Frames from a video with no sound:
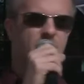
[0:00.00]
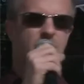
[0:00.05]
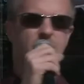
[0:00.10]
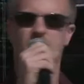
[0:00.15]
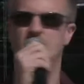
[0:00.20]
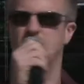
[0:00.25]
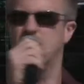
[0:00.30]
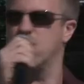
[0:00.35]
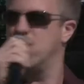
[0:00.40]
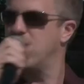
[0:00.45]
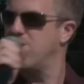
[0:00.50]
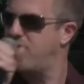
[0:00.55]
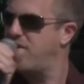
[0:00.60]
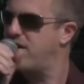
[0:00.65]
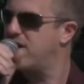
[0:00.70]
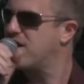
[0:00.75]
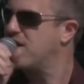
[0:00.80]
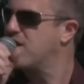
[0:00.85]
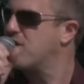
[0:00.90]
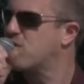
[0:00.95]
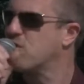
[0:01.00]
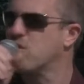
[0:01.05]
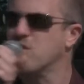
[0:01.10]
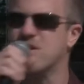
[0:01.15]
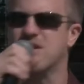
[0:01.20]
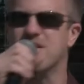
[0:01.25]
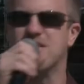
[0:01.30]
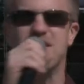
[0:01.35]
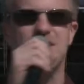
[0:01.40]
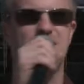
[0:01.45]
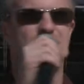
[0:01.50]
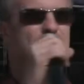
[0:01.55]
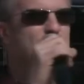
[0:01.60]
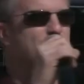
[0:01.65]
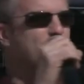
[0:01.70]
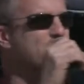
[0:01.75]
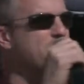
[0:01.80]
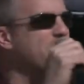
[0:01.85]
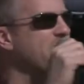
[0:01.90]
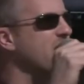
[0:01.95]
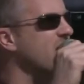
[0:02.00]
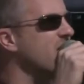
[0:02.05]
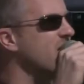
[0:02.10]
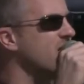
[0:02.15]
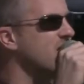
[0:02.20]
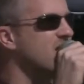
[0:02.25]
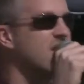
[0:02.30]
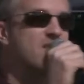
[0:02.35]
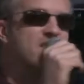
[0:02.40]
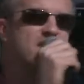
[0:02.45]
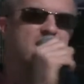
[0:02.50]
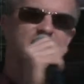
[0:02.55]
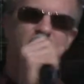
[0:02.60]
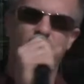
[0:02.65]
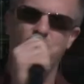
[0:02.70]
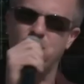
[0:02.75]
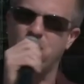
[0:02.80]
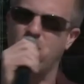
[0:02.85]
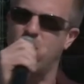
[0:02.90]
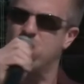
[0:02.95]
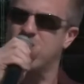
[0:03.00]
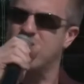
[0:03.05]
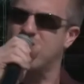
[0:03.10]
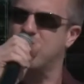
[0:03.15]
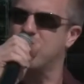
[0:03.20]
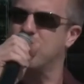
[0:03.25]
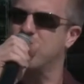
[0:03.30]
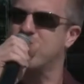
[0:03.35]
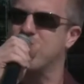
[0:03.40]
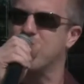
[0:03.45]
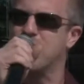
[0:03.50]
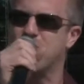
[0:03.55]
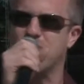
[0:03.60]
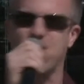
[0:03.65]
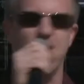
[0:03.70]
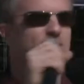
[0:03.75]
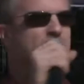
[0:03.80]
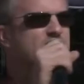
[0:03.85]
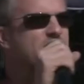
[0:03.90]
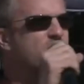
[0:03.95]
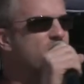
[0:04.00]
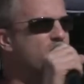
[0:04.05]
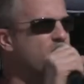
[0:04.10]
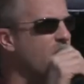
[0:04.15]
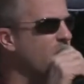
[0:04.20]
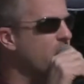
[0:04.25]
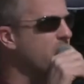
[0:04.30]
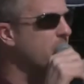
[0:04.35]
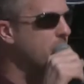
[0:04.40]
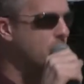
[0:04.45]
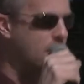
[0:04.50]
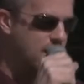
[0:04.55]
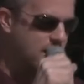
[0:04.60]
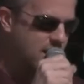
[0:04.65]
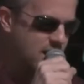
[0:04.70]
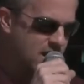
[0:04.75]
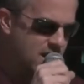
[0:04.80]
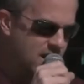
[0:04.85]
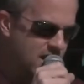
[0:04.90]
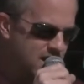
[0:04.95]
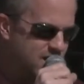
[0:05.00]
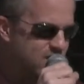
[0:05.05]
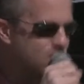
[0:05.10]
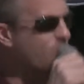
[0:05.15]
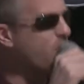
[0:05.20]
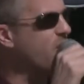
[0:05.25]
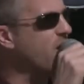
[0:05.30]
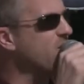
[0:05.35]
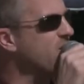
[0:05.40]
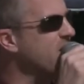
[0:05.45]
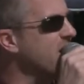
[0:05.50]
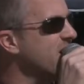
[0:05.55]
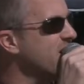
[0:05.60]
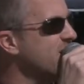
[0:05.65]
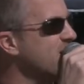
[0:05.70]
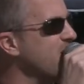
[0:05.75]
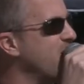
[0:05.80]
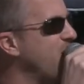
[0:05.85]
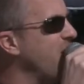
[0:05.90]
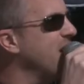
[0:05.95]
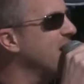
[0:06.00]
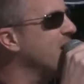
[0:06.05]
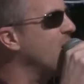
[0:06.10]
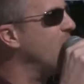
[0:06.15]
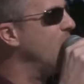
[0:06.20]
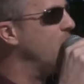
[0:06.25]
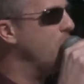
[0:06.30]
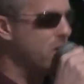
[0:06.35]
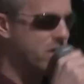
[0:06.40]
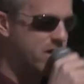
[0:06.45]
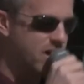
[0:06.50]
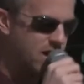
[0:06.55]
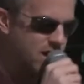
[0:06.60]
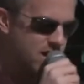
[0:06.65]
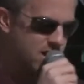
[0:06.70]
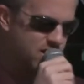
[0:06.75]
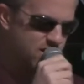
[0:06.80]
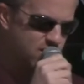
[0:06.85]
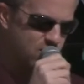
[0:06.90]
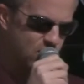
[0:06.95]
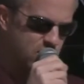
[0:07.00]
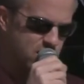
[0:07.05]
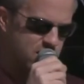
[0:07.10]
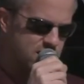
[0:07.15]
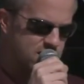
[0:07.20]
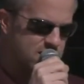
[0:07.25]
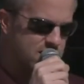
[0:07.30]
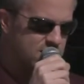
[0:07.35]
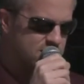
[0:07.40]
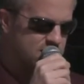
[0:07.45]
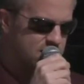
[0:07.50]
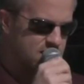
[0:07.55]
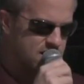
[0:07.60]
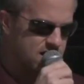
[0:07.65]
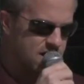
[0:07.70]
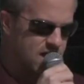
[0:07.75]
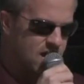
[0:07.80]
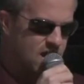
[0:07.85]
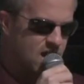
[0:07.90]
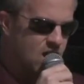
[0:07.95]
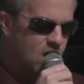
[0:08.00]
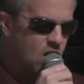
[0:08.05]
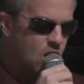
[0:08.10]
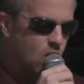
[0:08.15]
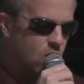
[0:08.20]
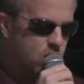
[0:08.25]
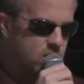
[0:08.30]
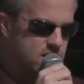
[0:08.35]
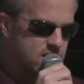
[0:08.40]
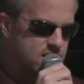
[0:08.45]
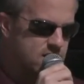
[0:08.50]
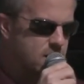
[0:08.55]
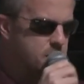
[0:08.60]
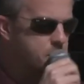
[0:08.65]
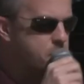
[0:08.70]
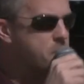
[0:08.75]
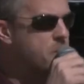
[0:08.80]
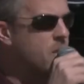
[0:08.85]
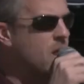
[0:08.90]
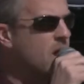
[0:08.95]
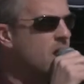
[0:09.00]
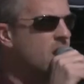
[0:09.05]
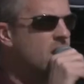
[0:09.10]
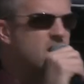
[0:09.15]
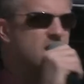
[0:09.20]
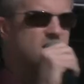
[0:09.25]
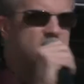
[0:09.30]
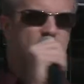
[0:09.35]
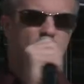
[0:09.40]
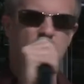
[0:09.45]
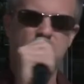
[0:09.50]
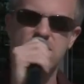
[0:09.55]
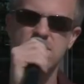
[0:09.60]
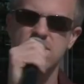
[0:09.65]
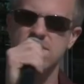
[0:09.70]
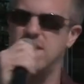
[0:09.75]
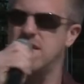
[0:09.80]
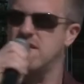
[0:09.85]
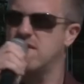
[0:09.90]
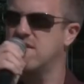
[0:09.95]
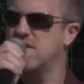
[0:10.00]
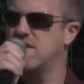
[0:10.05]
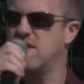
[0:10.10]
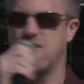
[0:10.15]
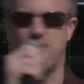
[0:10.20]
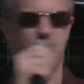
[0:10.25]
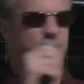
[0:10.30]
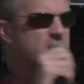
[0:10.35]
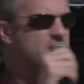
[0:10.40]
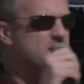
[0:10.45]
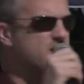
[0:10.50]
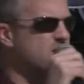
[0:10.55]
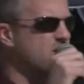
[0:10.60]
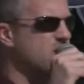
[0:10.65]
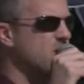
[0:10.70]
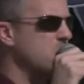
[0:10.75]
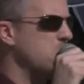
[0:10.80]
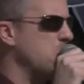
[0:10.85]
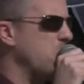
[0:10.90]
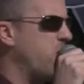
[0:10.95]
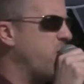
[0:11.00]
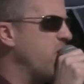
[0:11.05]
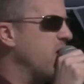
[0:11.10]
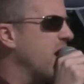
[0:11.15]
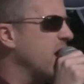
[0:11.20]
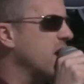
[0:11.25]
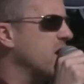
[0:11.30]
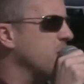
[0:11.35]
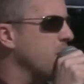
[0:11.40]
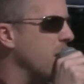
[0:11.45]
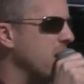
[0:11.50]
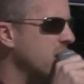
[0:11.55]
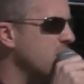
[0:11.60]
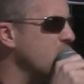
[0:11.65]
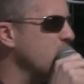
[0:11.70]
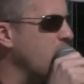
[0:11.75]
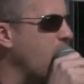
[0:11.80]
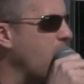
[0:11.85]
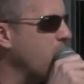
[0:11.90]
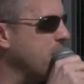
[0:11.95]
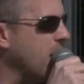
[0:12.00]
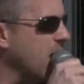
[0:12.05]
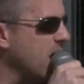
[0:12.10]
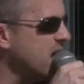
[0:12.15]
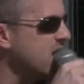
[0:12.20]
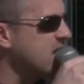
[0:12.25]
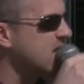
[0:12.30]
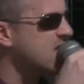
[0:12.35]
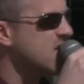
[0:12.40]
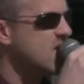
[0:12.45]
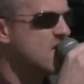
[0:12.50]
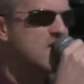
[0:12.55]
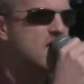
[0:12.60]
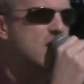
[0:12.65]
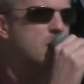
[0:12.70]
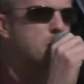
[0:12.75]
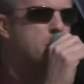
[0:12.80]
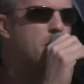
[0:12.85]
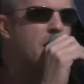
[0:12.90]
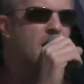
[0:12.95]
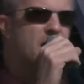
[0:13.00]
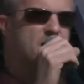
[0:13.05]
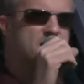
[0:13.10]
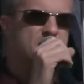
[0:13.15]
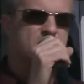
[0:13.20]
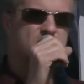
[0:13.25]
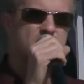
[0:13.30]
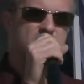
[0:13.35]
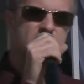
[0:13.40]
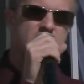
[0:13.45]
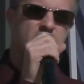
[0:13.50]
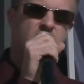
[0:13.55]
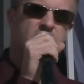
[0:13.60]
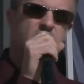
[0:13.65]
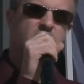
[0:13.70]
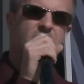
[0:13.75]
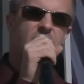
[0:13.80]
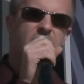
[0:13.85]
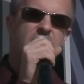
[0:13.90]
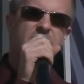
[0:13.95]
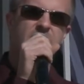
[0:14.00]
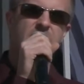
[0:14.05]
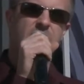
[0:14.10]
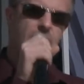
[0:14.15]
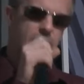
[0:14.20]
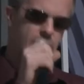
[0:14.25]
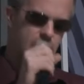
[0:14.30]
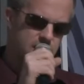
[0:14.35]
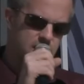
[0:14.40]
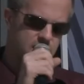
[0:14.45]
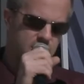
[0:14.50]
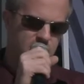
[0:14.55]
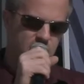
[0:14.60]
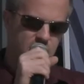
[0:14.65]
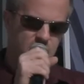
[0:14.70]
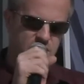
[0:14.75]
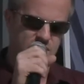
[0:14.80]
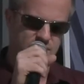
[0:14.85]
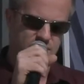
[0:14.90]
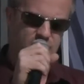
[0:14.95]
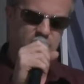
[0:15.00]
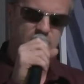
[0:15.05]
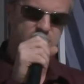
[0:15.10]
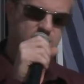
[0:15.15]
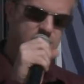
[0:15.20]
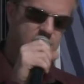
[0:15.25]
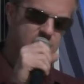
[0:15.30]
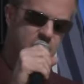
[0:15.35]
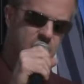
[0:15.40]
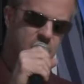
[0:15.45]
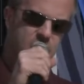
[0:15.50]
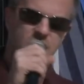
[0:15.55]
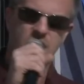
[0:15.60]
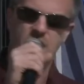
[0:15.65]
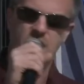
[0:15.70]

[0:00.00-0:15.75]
Ja, zu den Vätern des Grundgesetzes muss man ergänzen, da zählen auch Frauen dazu. Ich glaube, es waren auch sechs Frauen dabei. Insofern waren es die Väter und Mütter des Grundgesetzes. Und ähm, das Grundgesetz, das wissen vielleicht manche überhaupt gar nicht, das ist die Basis aller anderen Gesetze,